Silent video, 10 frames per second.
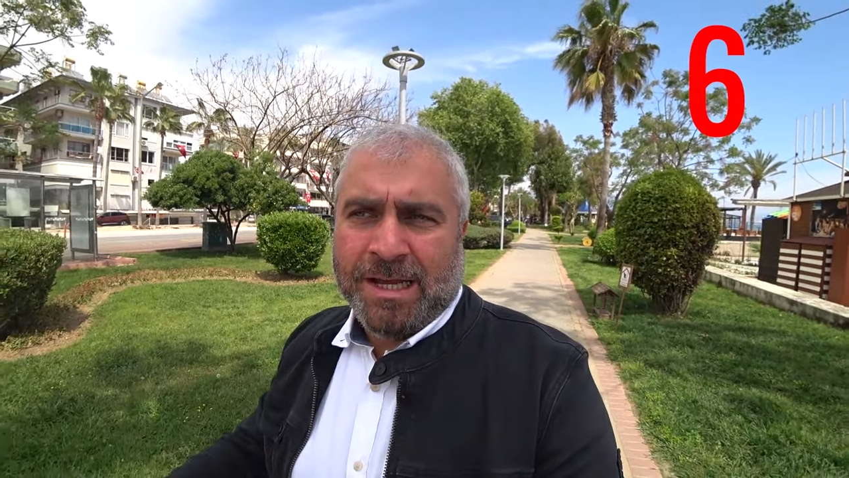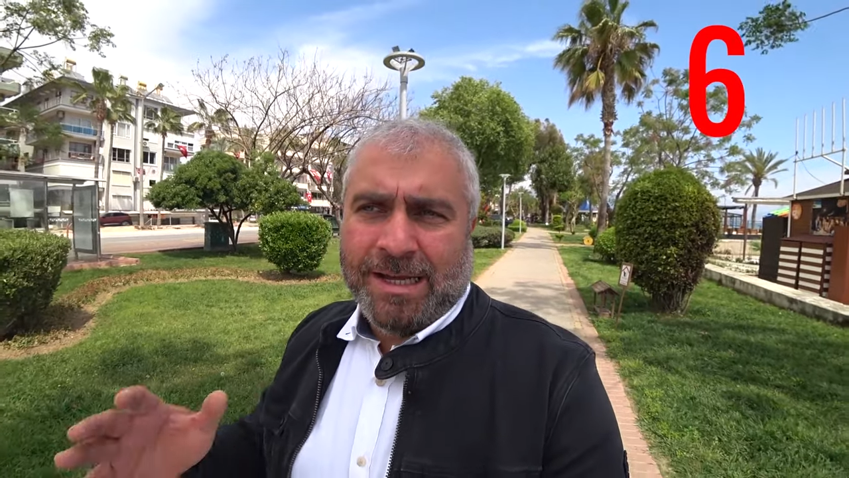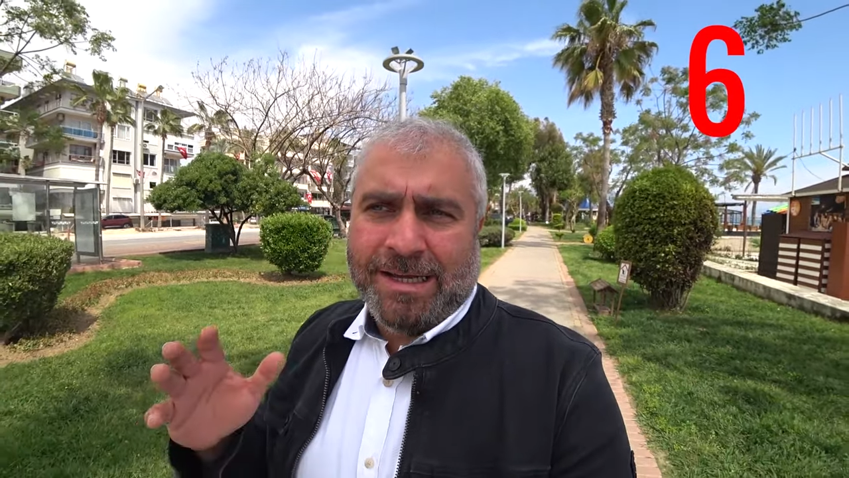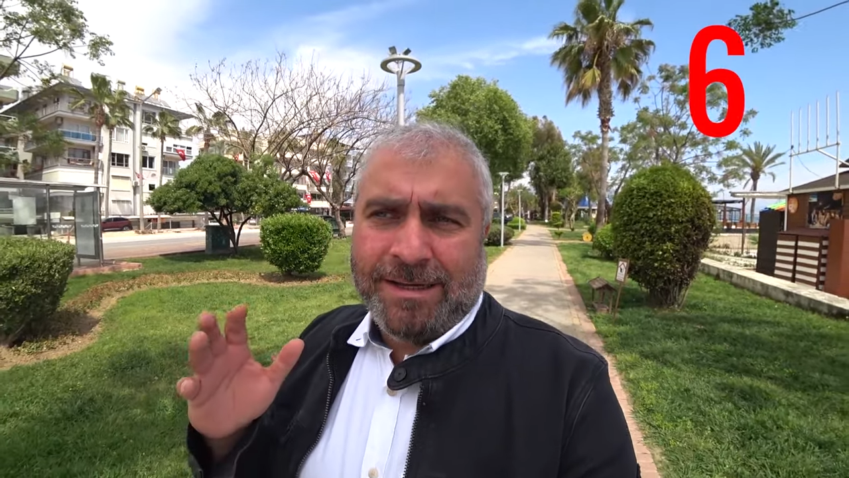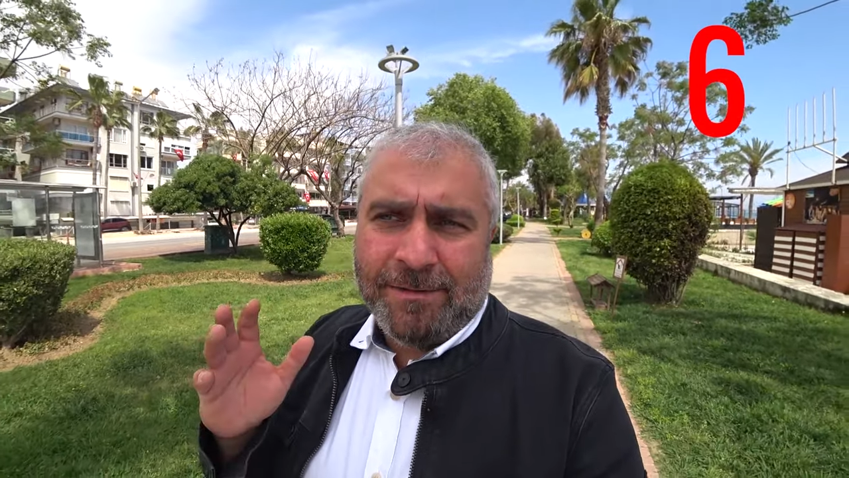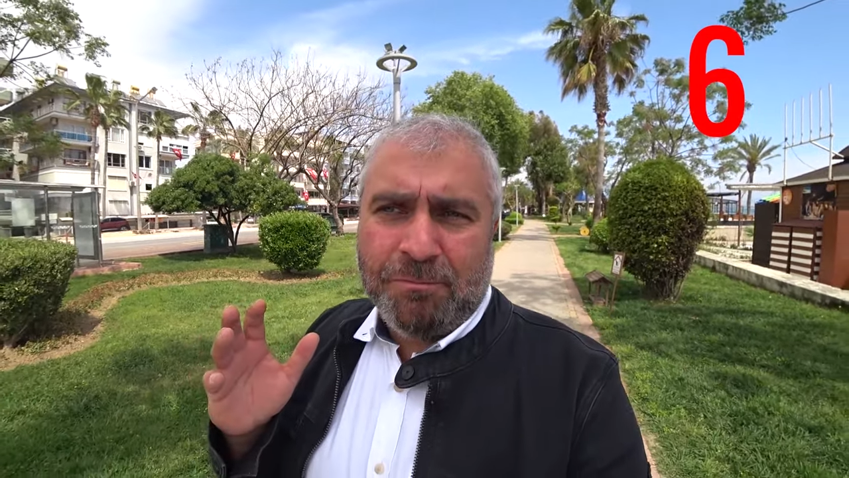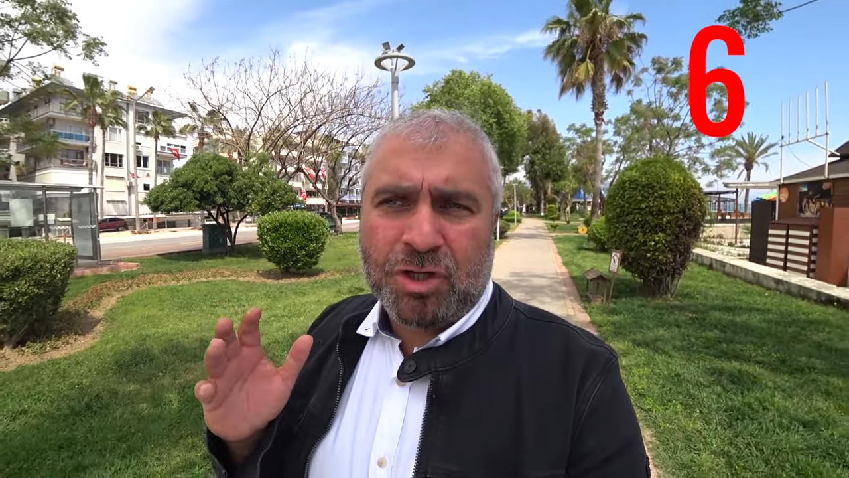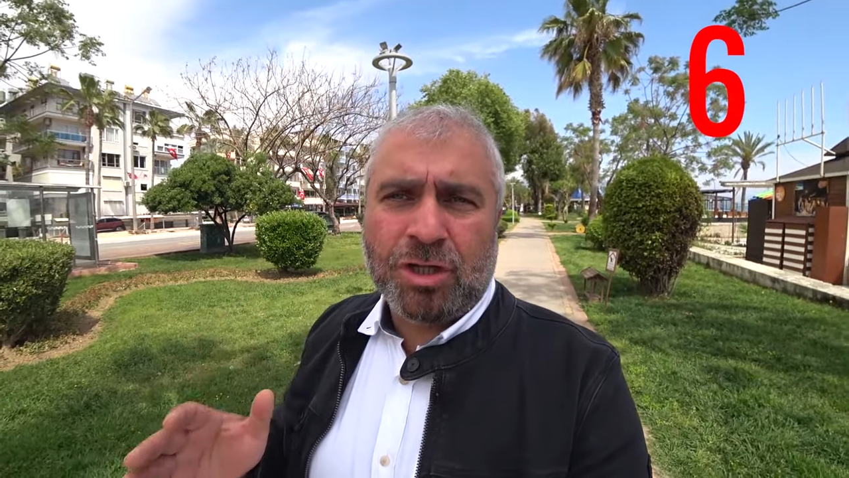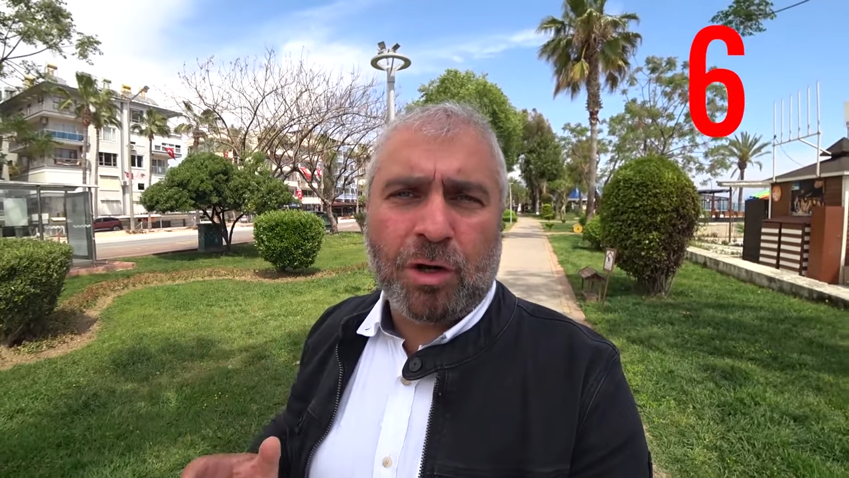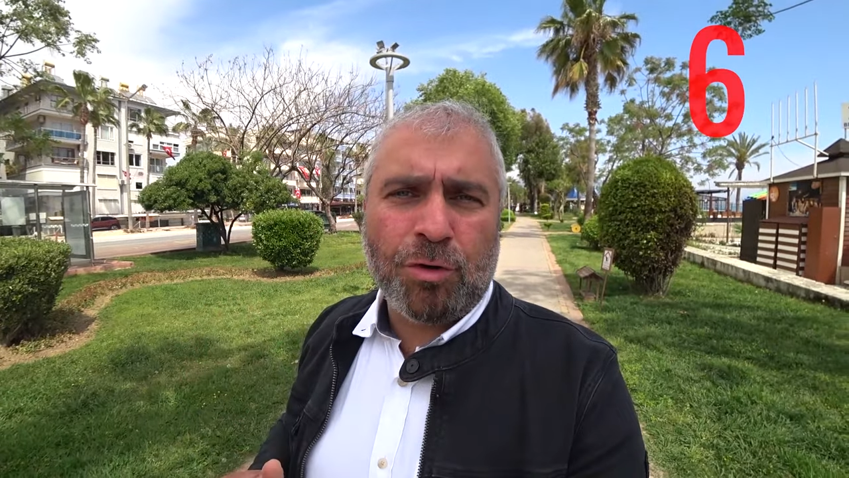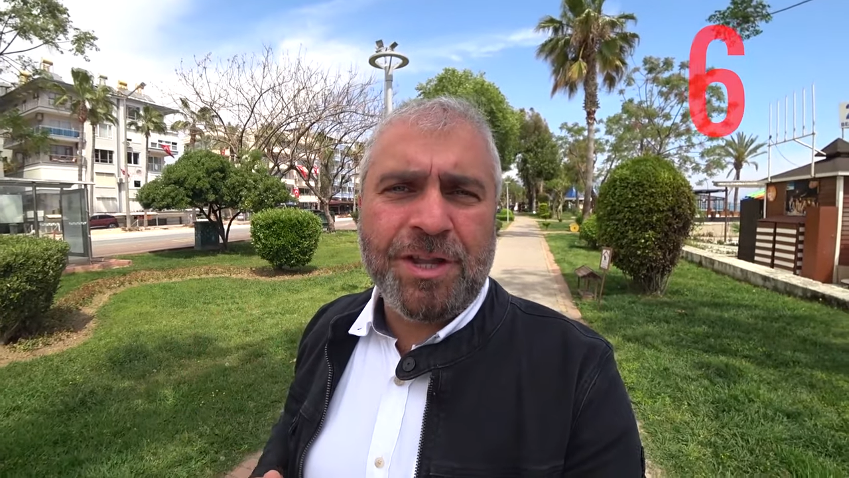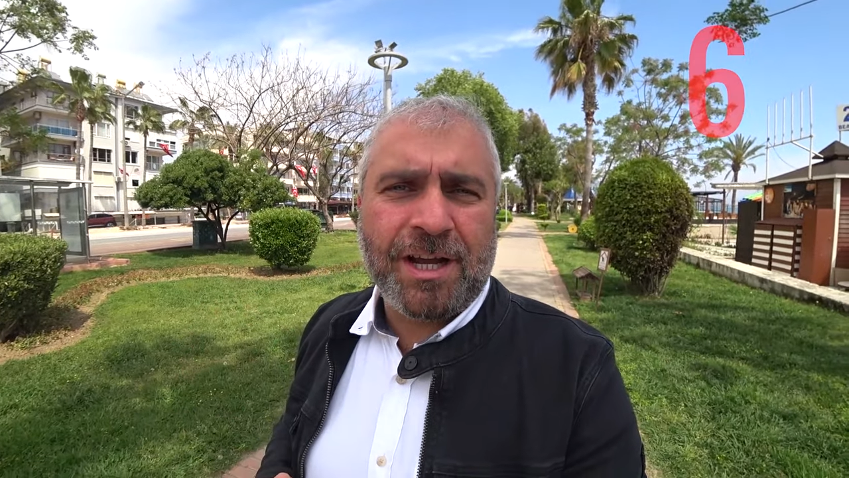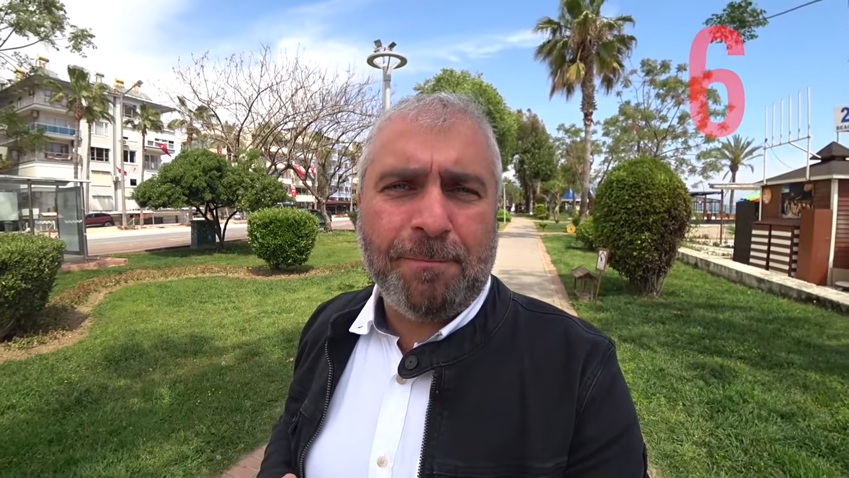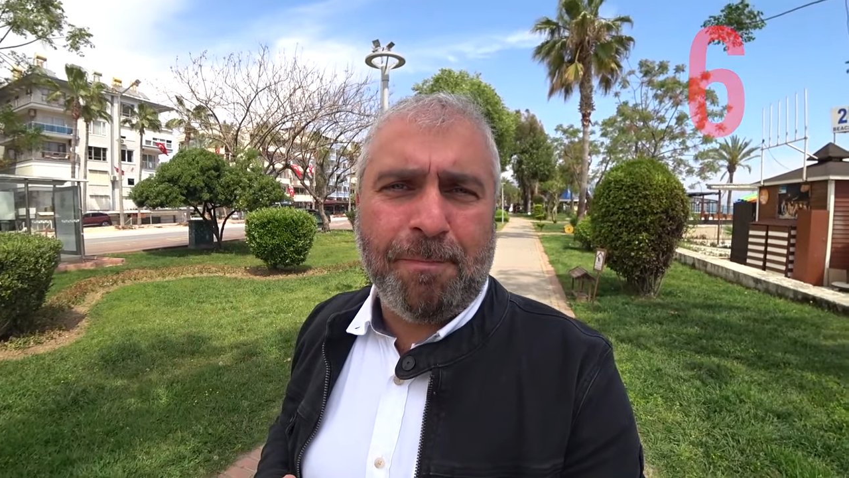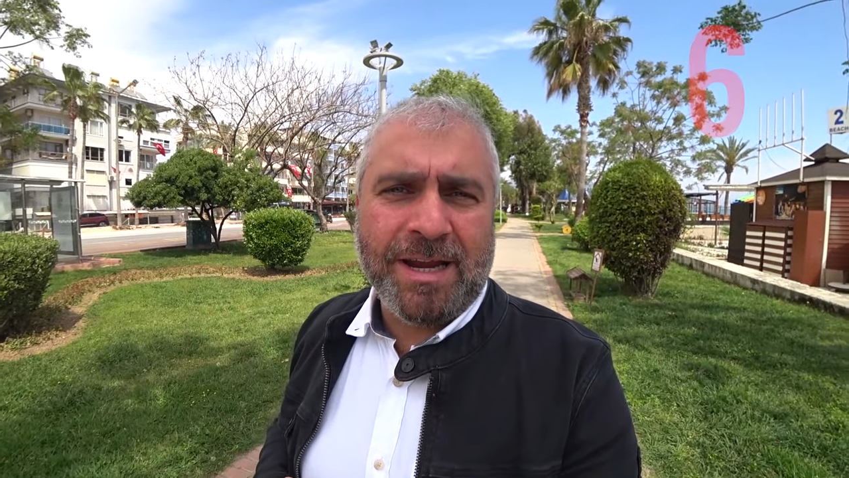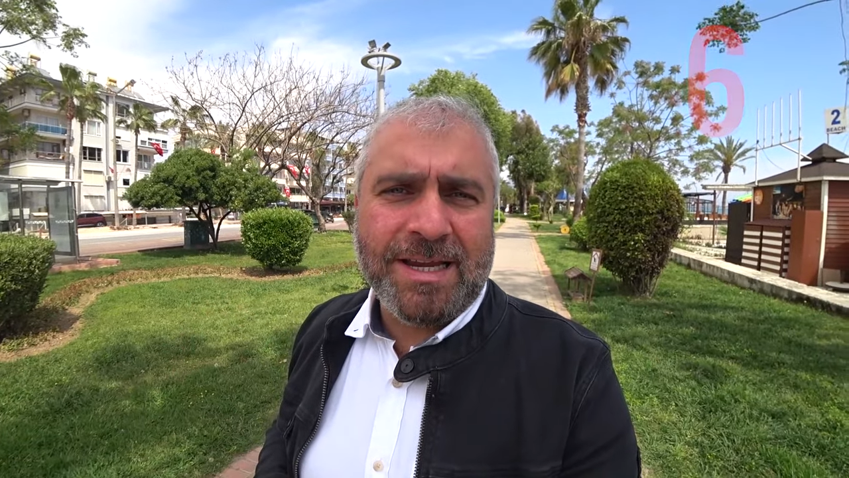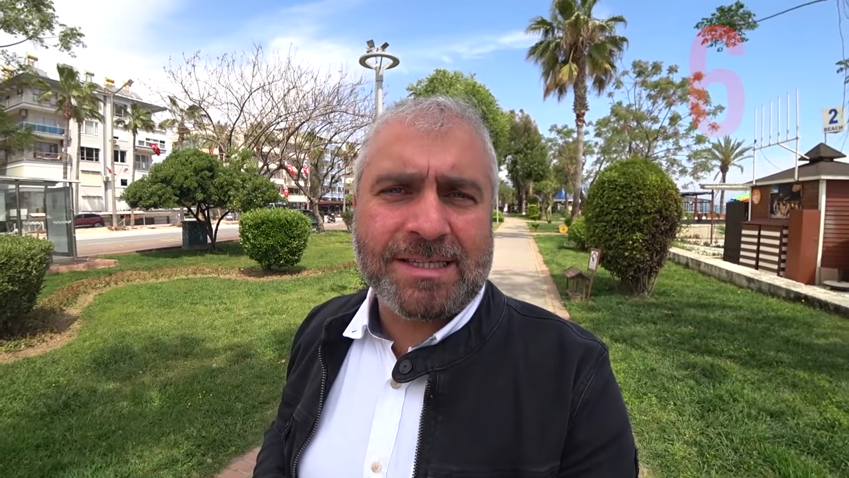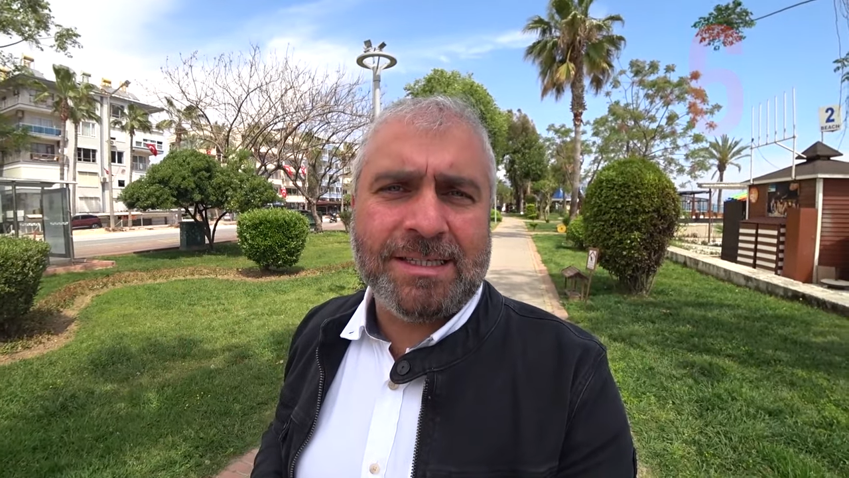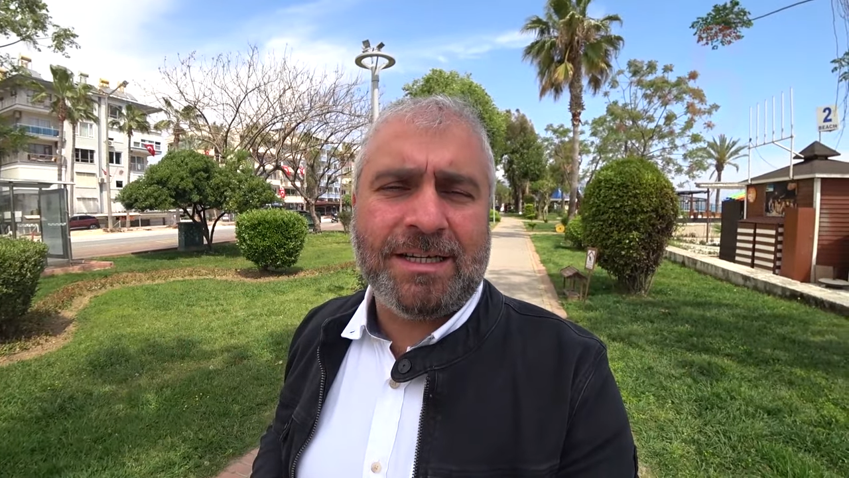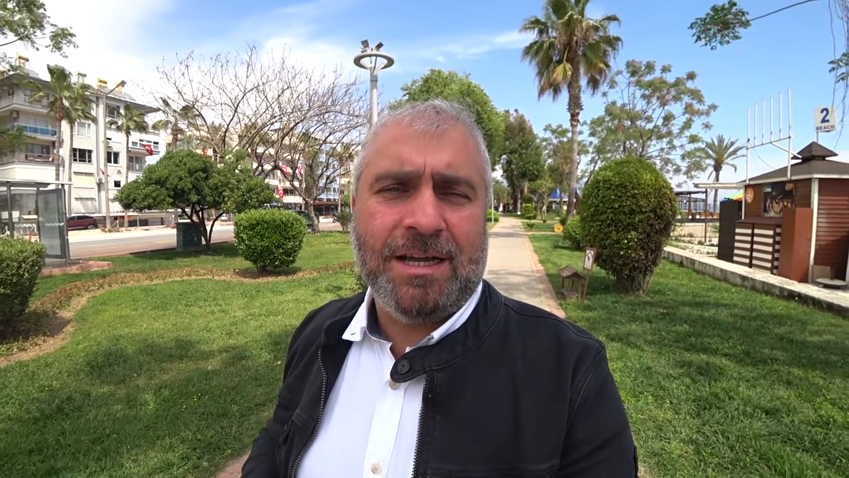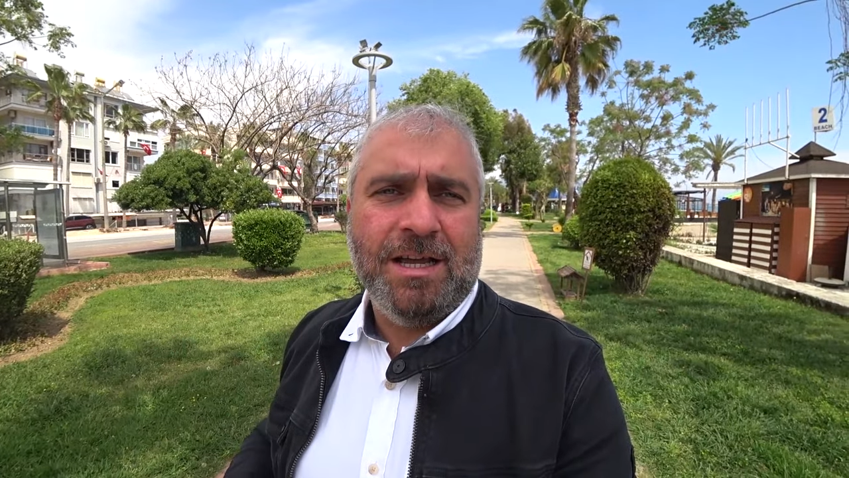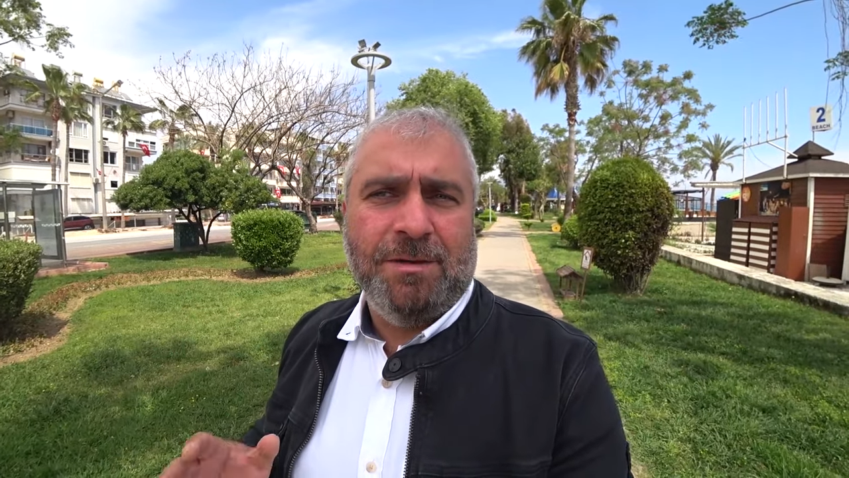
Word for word: э, международных поездок